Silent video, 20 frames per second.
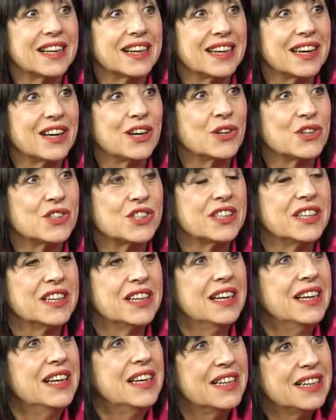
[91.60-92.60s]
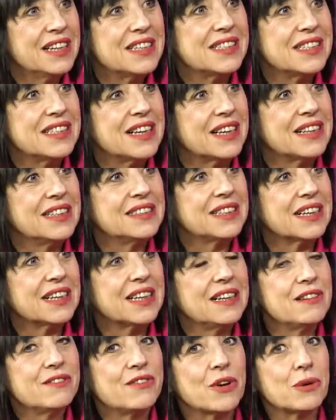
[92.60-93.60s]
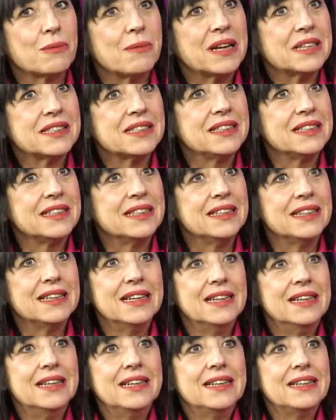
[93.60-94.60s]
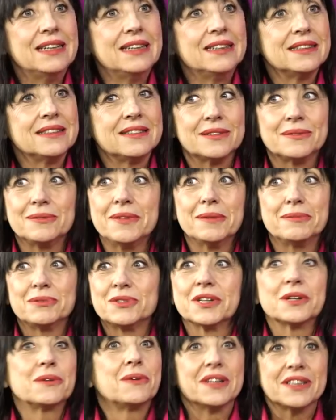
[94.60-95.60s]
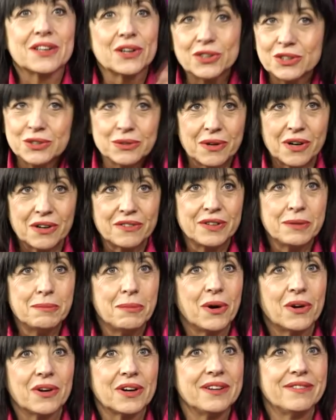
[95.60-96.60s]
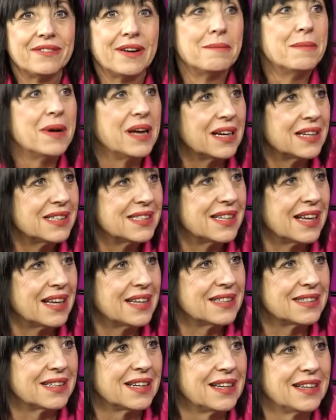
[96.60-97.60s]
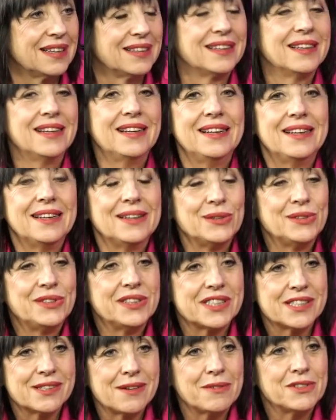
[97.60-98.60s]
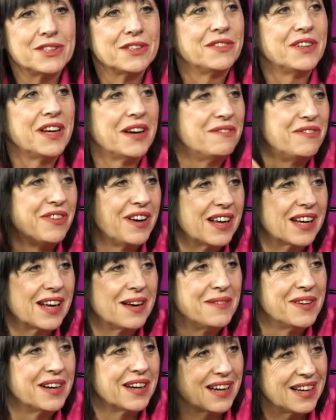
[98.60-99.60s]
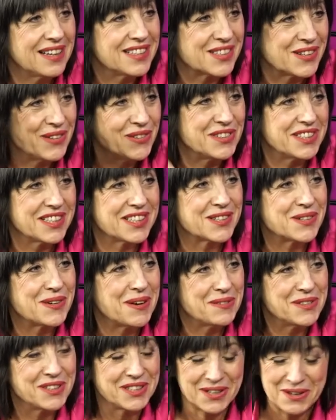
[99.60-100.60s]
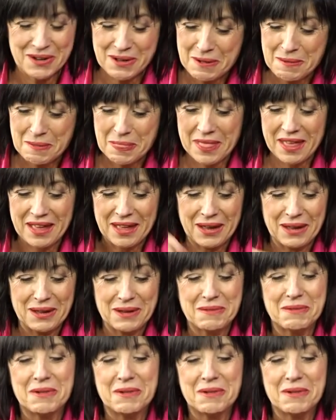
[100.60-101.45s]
nie takiego, czy, czy jakiejś takiej informacji i e, to na przykład chodziło o wybory w Ameryce, że ucieszyłam się, wyjąłam flagę amerykańską, ucieszyłam się, e,